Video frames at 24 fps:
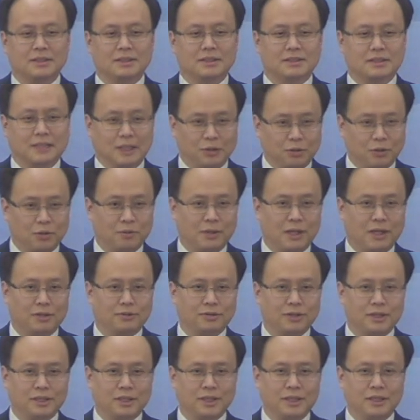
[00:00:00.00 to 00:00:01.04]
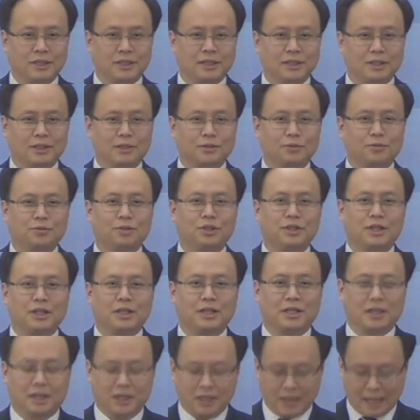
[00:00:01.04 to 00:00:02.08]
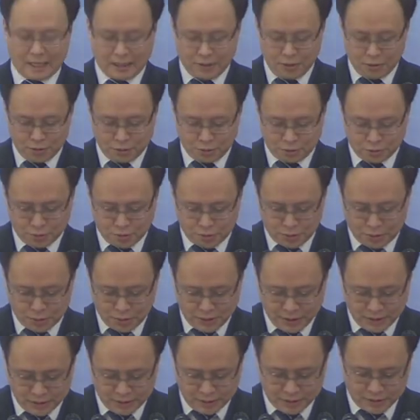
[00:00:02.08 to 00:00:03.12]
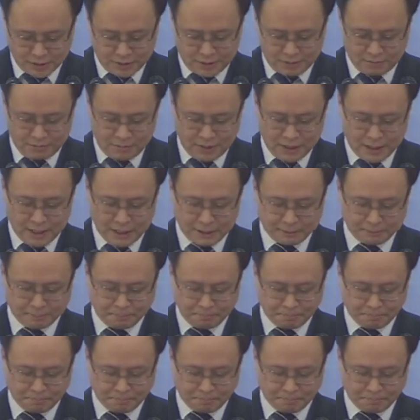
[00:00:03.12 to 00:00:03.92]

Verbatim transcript: 사도 바울이 우리에게 알려주고 있는 것입니다.